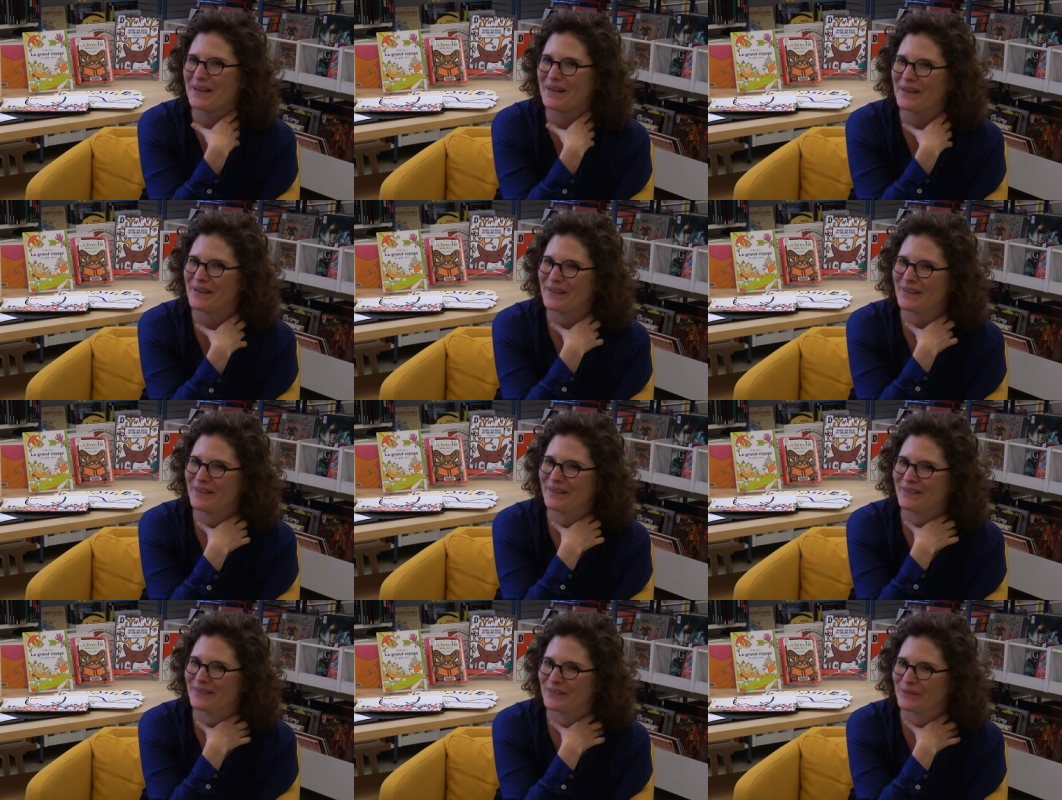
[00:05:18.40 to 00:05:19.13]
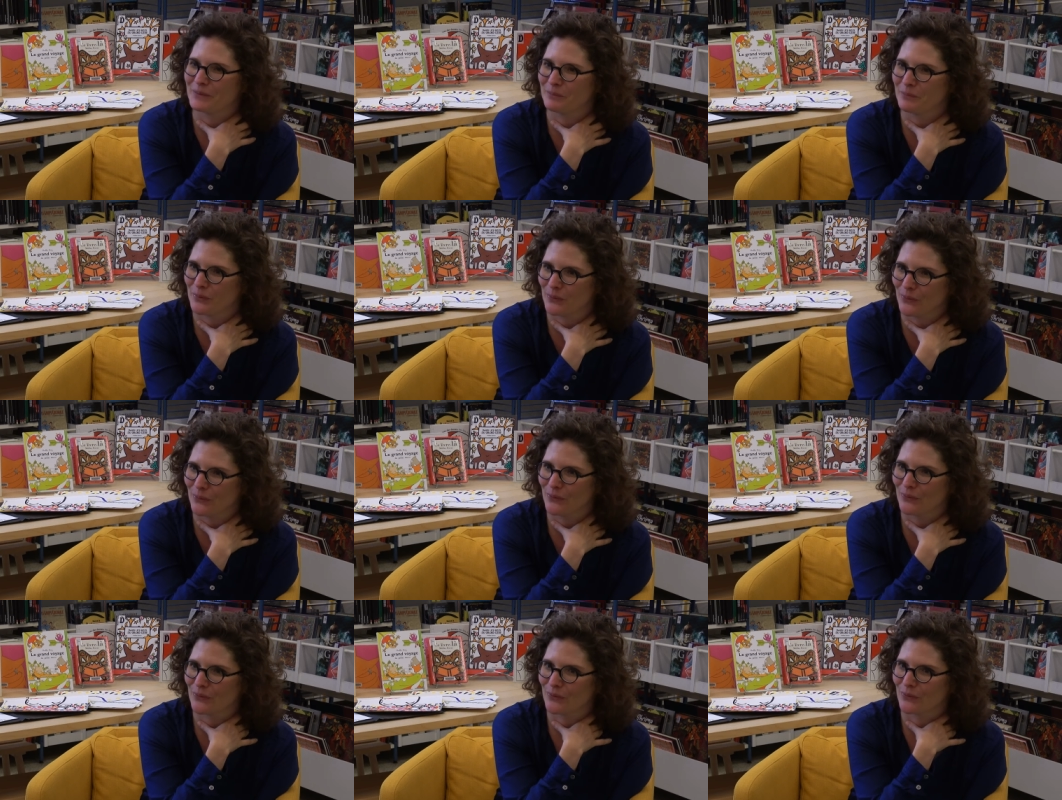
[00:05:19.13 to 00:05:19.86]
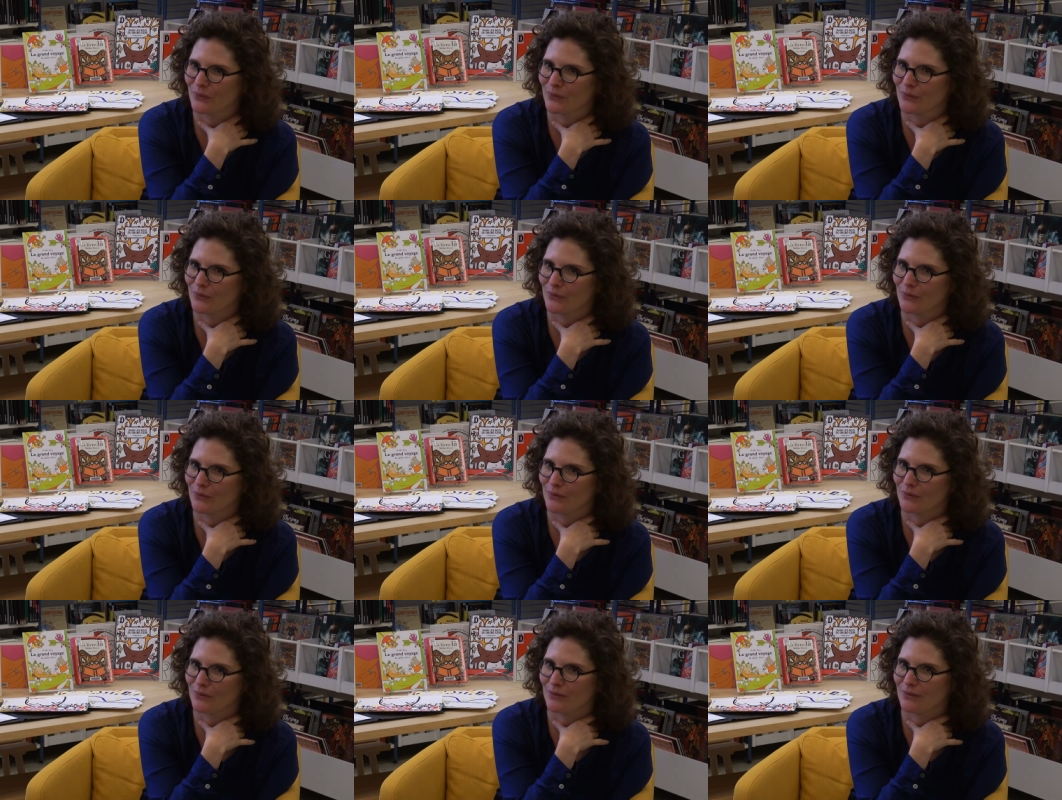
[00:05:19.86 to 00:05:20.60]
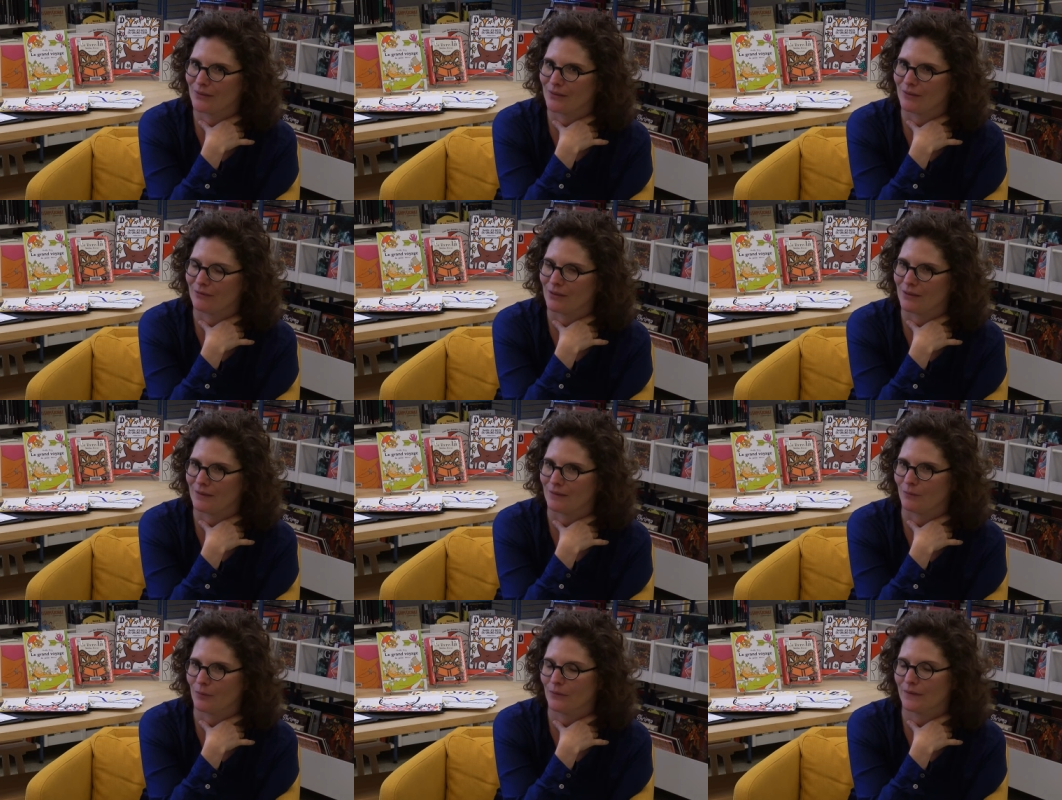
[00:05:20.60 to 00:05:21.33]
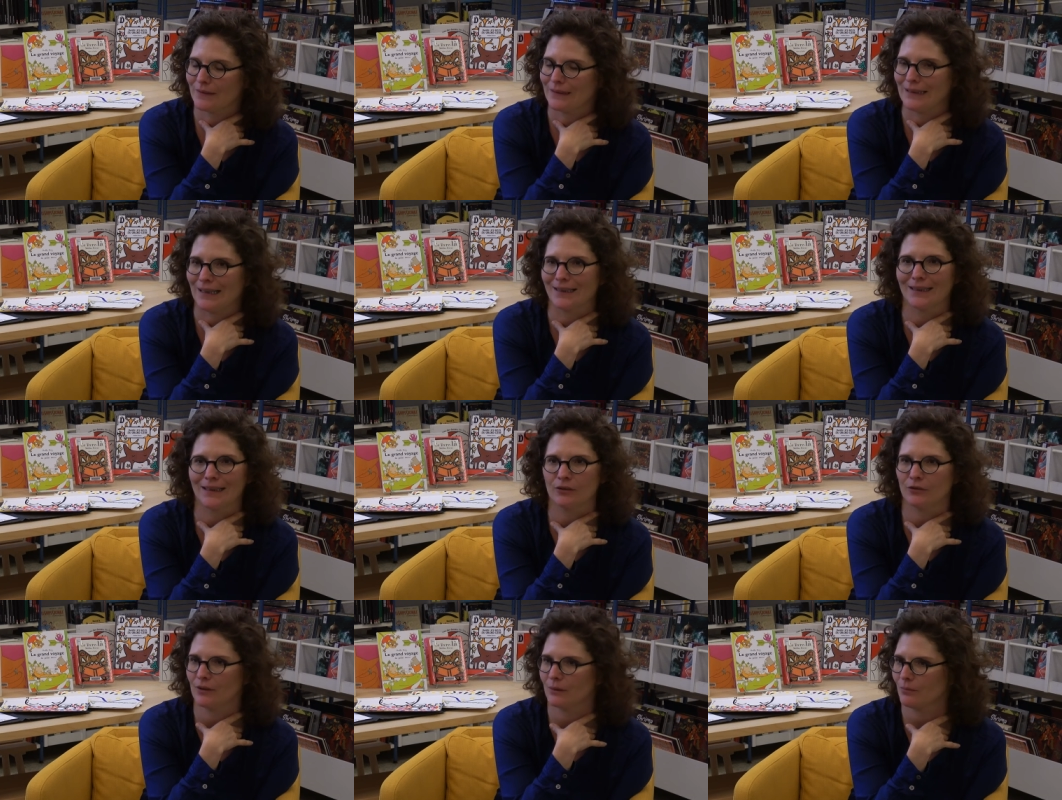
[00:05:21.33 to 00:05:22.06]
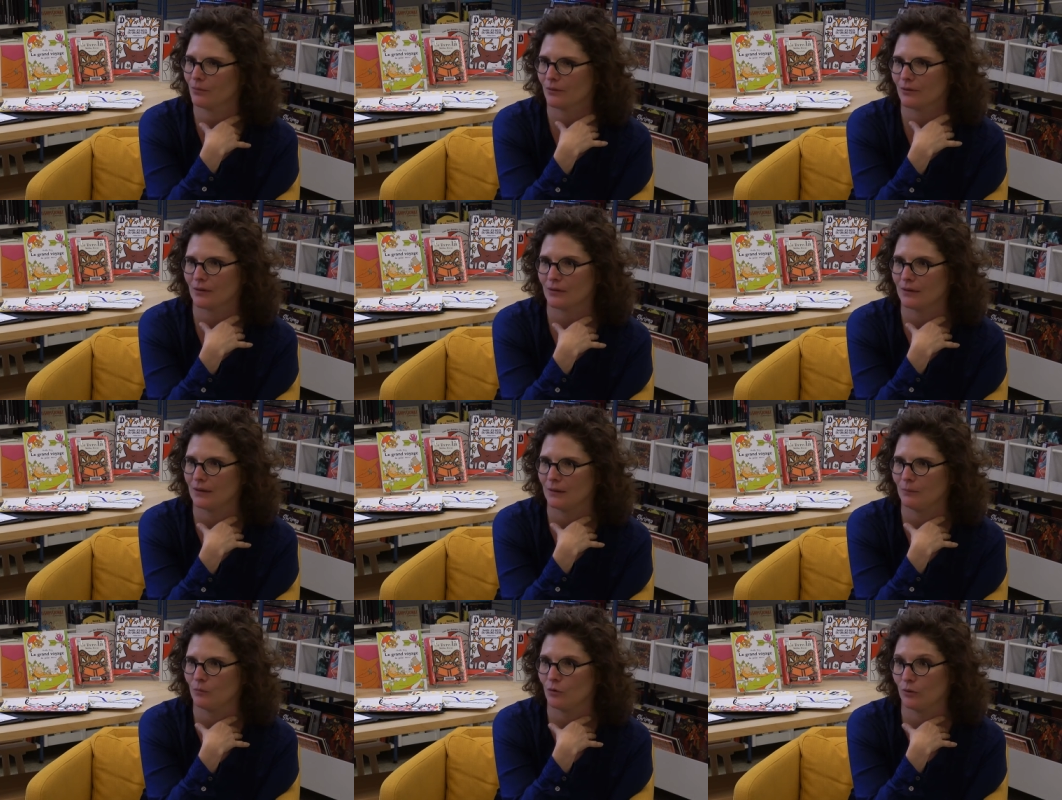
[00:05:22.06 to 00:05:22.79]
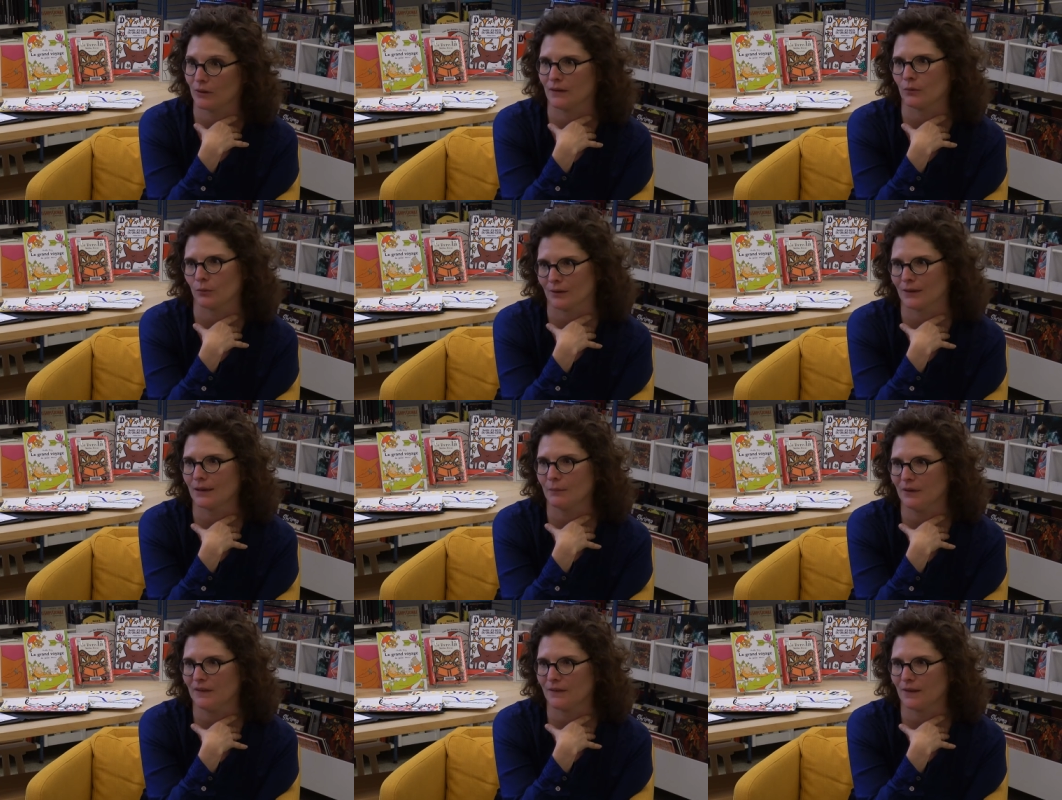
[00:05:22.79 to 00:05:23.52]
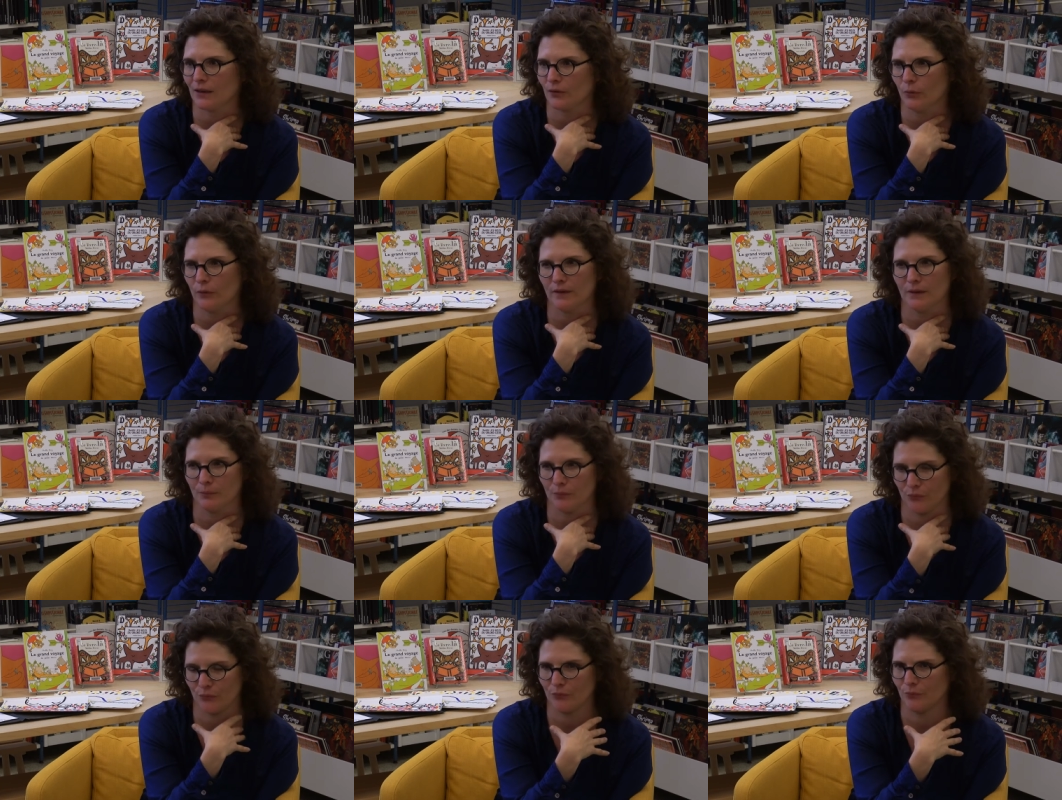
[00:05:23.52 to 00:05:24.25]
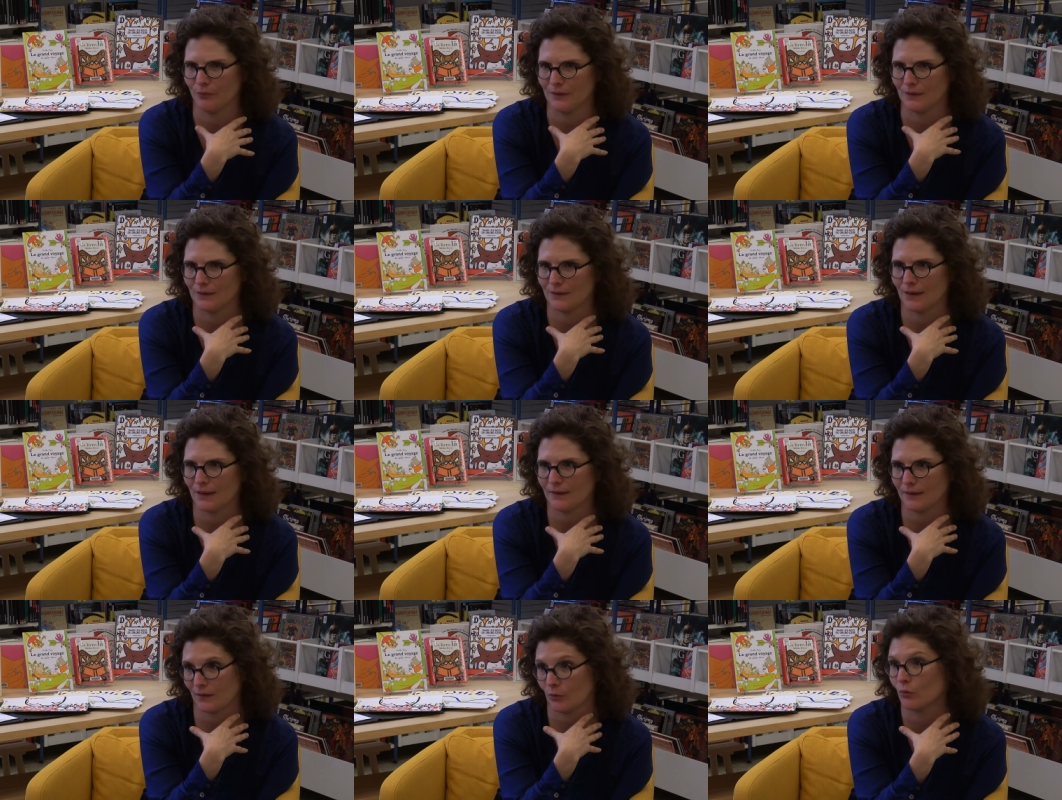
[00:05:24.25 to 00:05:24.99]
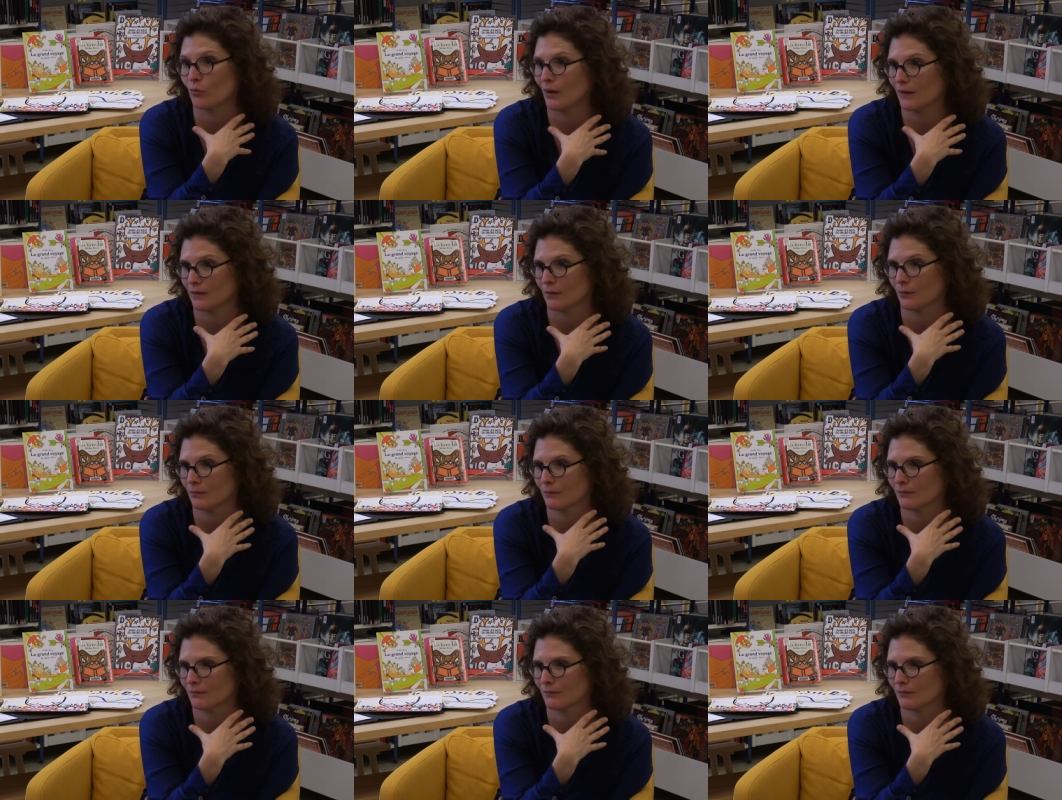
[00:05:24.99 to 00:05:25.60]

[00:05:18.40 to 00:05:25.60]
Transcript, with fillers: euh, je pense que, effectivement, s'il y a 80% des mots qui sont très mystérieux, c'est plus du mystère, c'est angoissant.